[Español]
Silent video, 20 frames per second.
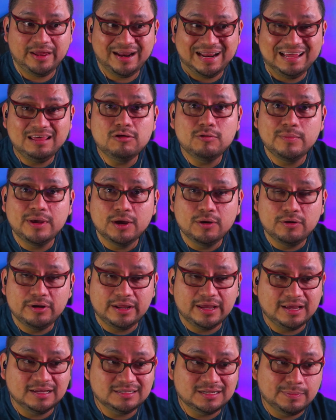ido mejor en
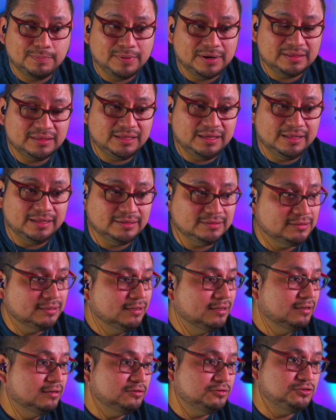esas partidas,
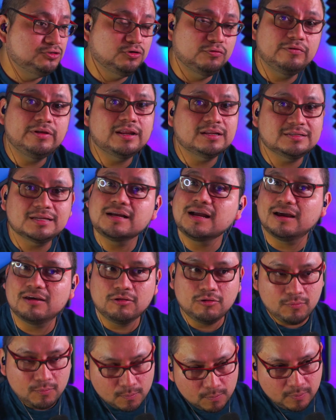yo hubiera
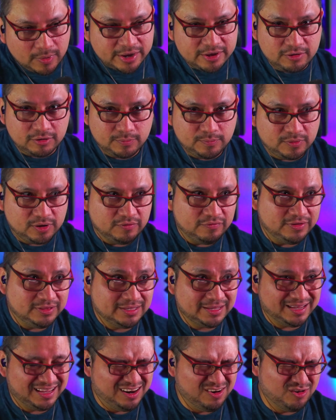sacado mayor profit,
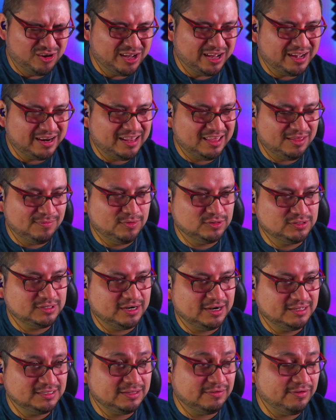que es lo que quería demostrar en
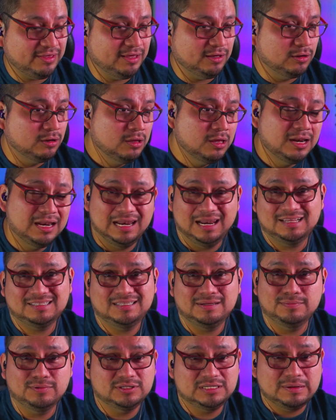este video.
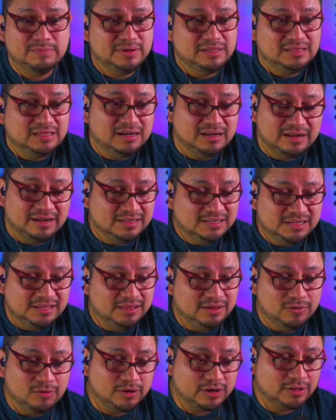Lastimosamente, el RNG
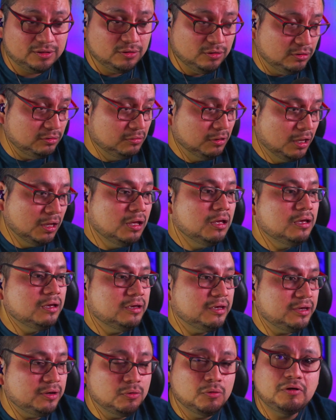dijo que no y
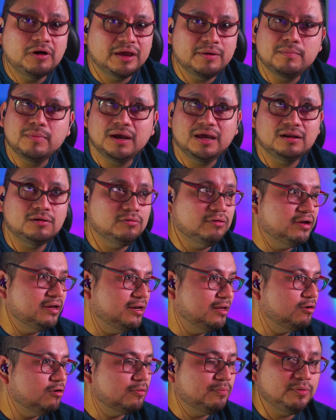jugué mal con el
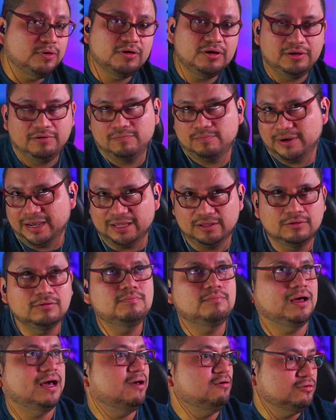escorpión. Y bueno,
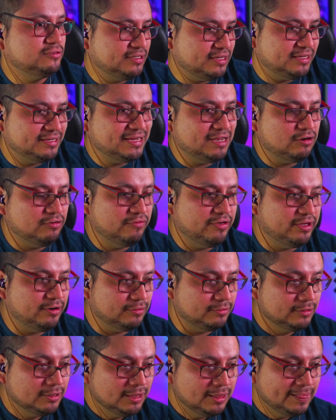ustedes ya lo vieron.
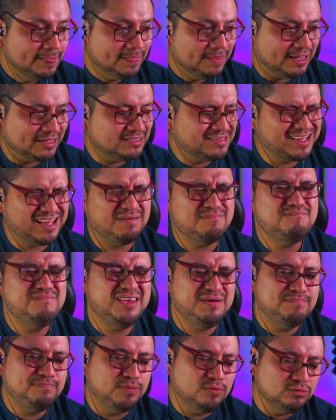Así que mi
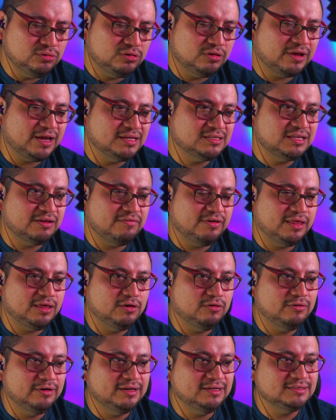punto en este
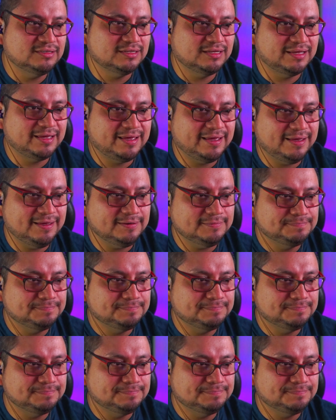video es que